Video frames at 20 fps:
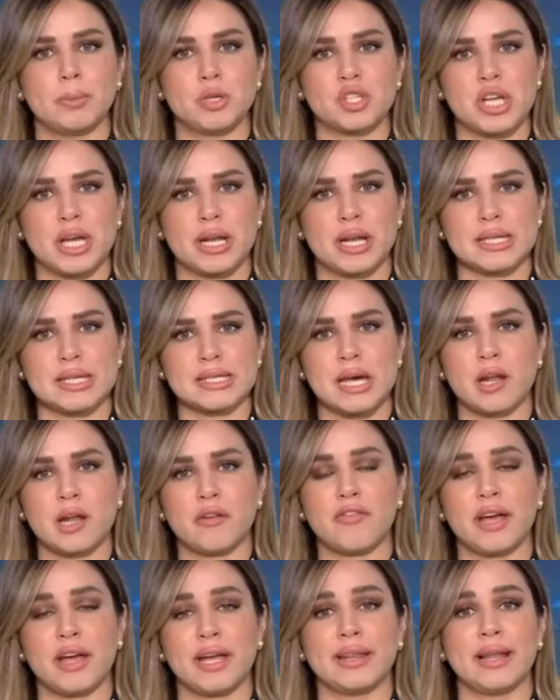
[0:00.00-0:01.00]
بشأن أسعار
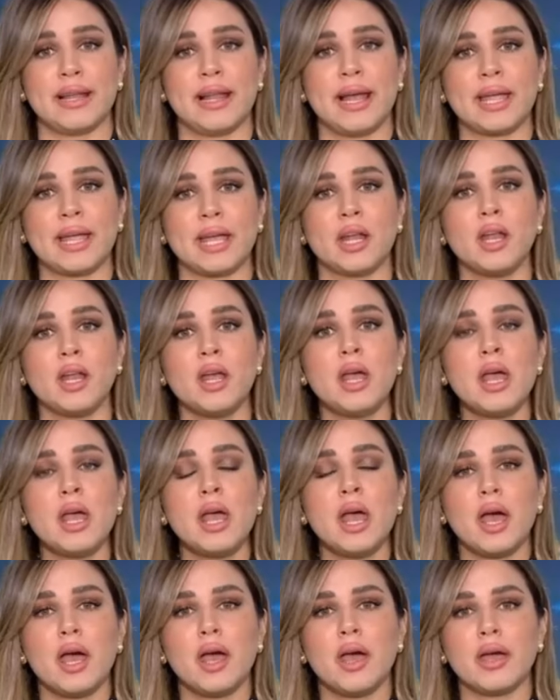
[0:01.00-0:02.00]
الفائدة لكن
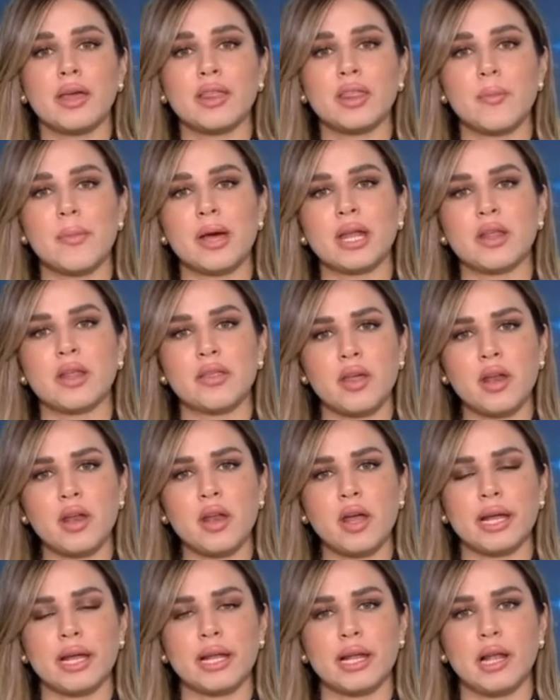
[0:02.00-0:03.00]
إذا ما
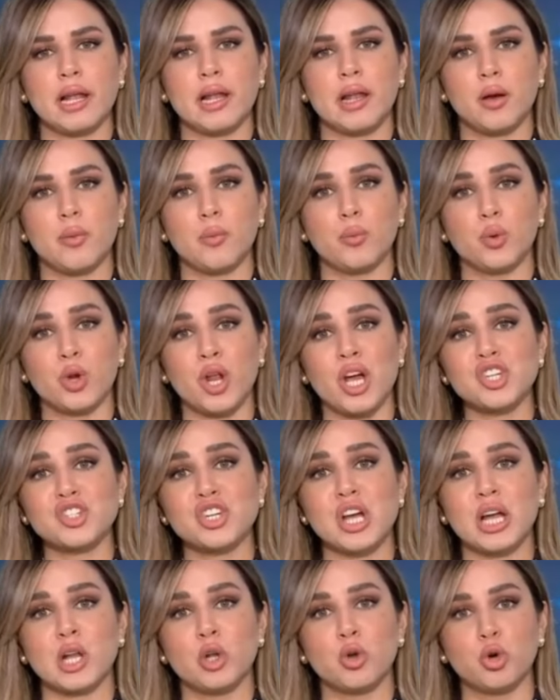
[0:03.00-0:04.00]
نظرنا إلى
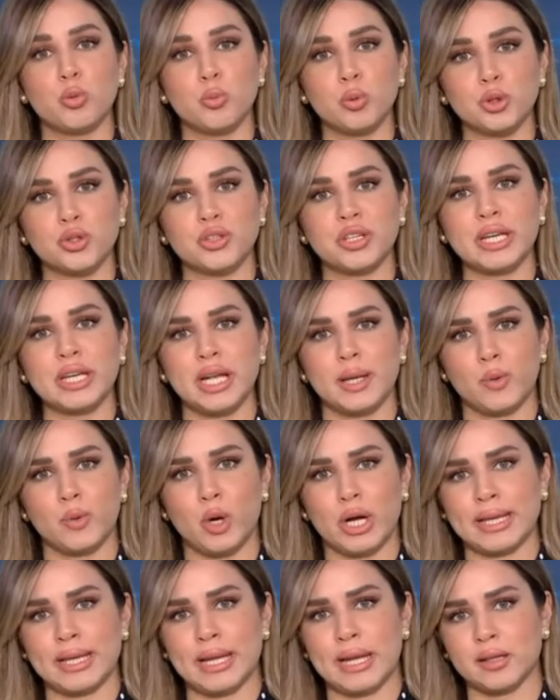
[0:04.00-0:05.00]
المراجعة الهبوطية
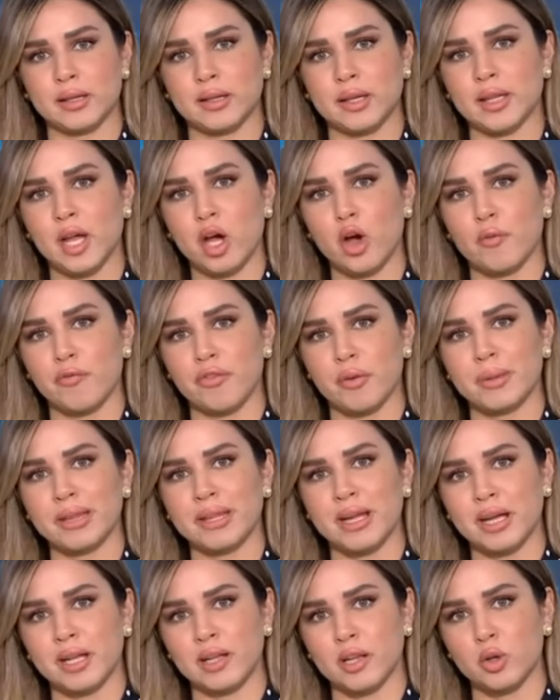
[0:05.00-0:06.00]
لمعدلات التضخم في
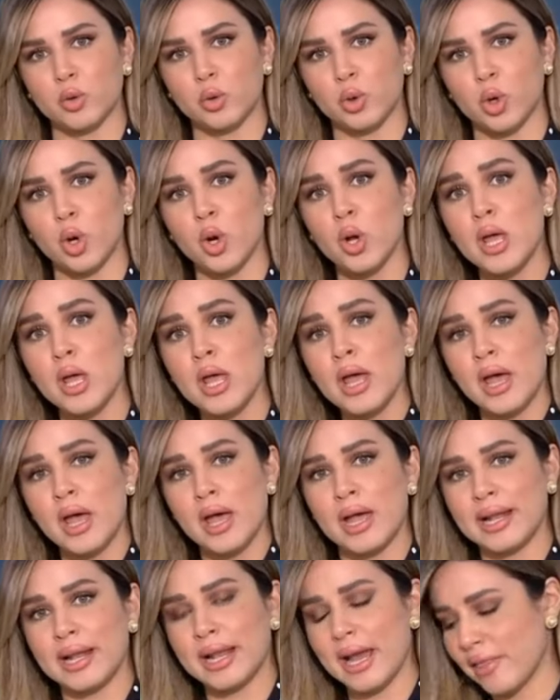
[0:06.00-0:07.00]
منطقة اليورو
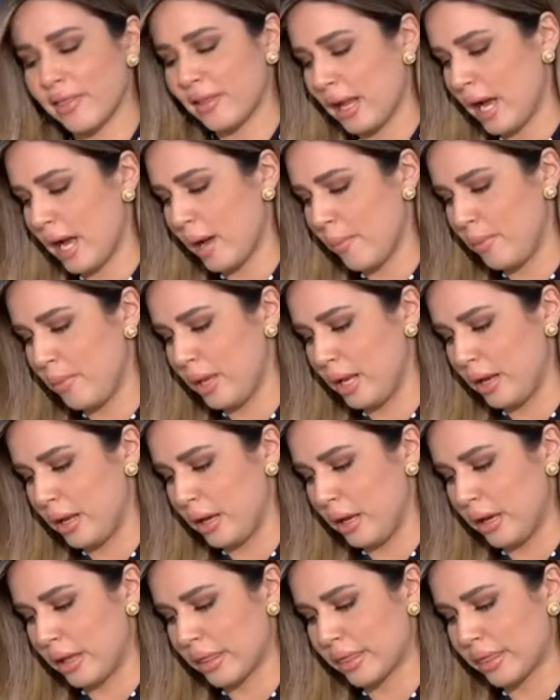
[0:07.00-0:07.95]
لهذا العام من 2.7%